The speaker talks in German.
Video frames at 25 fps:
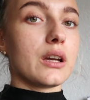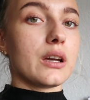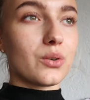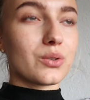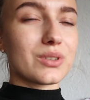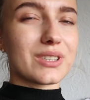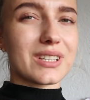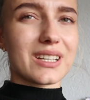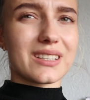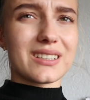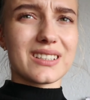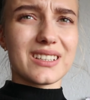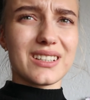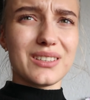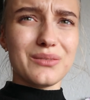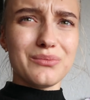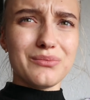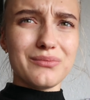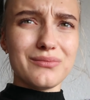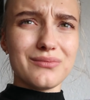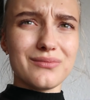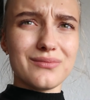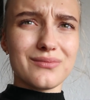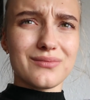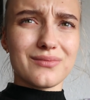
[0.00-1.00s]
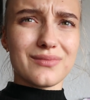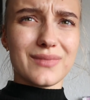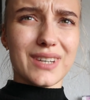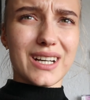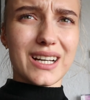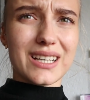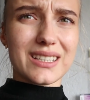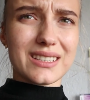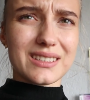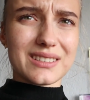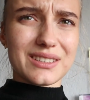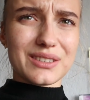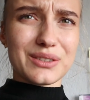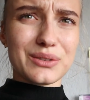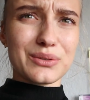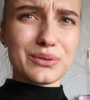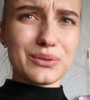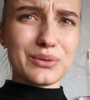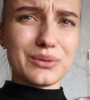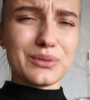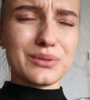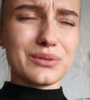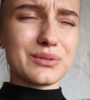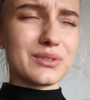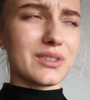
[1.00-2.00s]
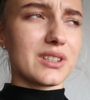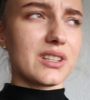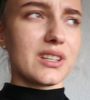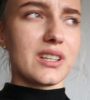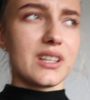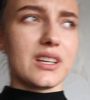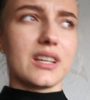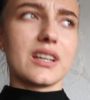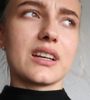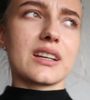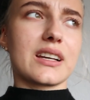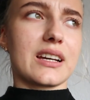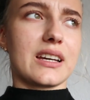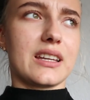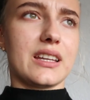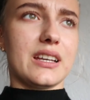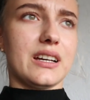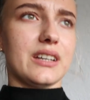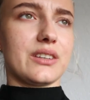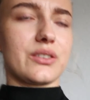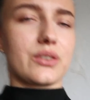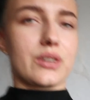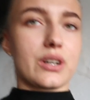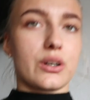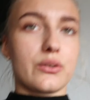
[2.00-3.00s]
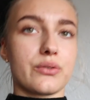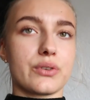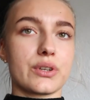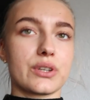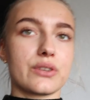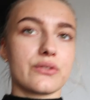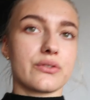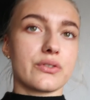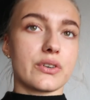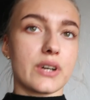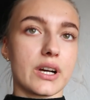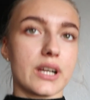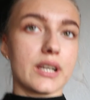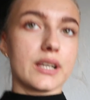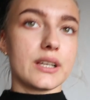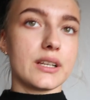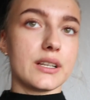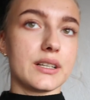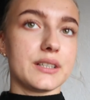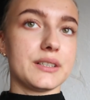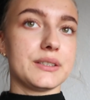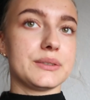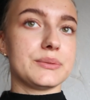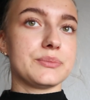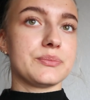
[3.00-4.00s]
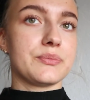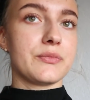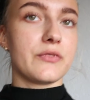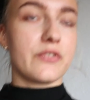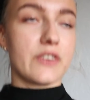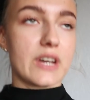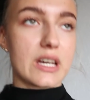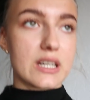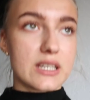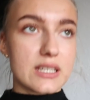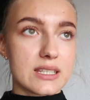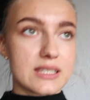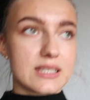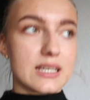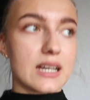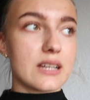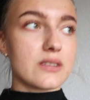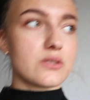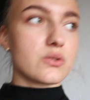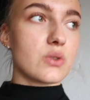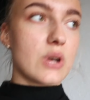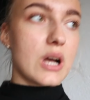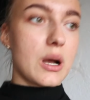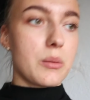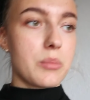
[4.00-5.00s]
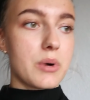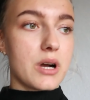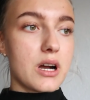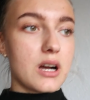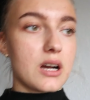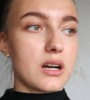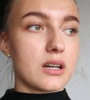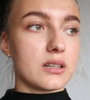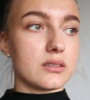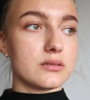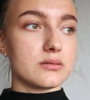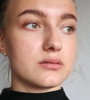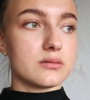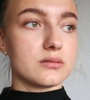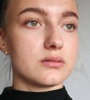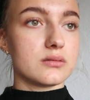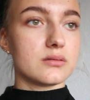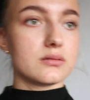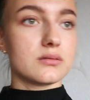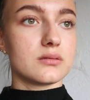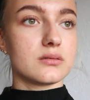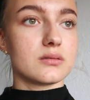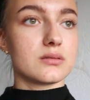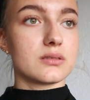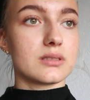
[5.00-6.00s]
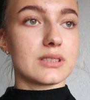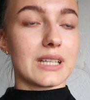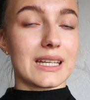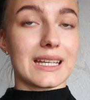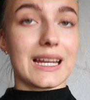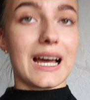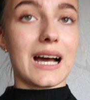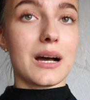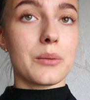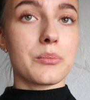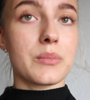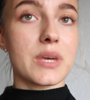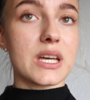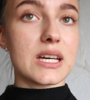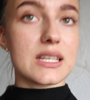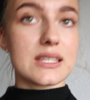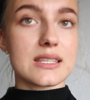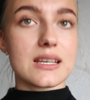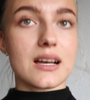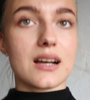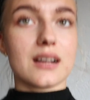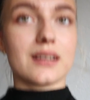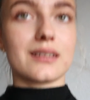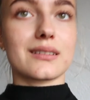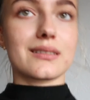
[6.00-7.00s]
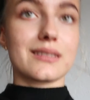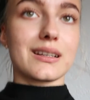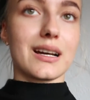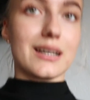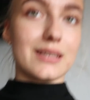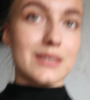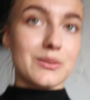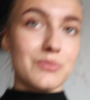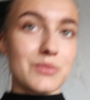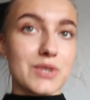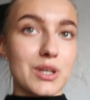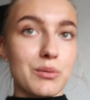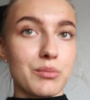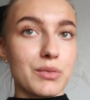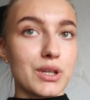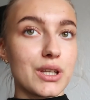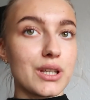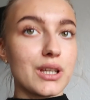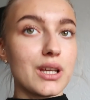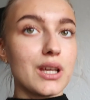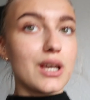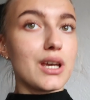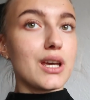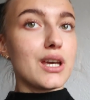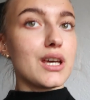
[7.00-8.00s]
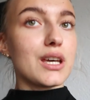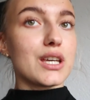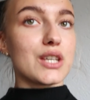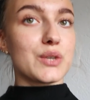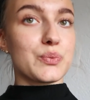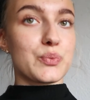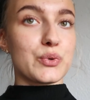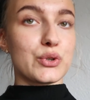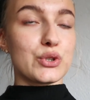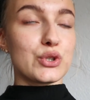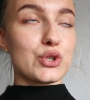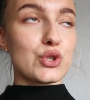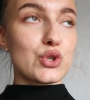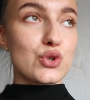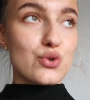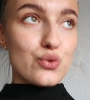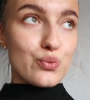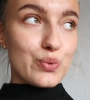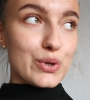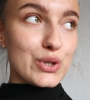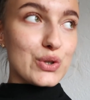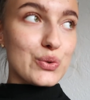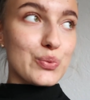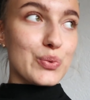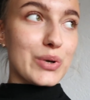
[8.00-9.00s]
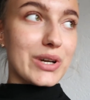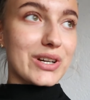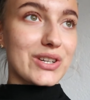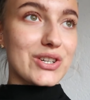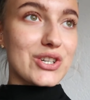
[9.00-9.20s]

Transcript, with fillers: unternehmen, heißt es so? Keine Ahnung, auf jeden Fall ähm, werde ich dazu aber danach mehr sagen, nach dem Termin. Ich bin super, super